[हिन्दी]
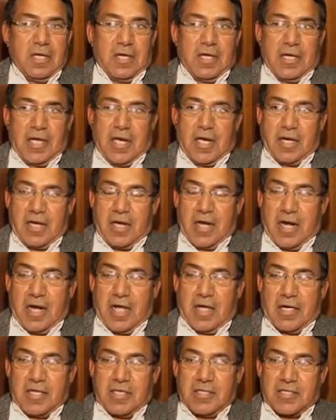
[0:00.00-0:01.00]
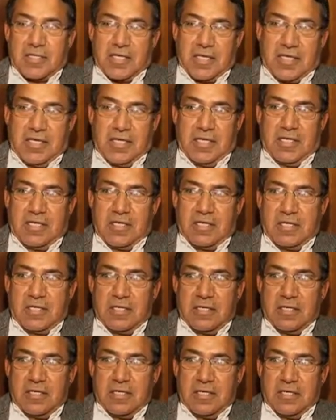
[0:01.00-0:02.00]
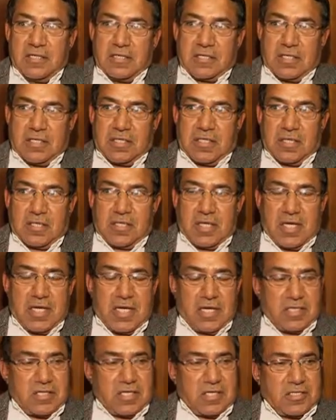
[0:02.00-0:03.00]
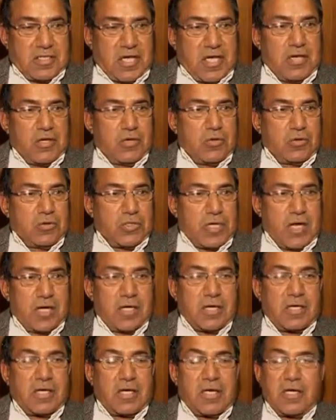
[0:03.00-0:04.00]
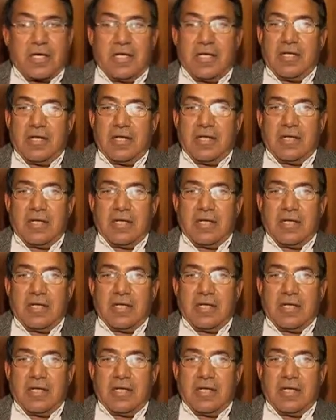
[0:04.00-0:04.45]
कि हरियाणा की सही सत्यता या सच्चाई को उजागर करके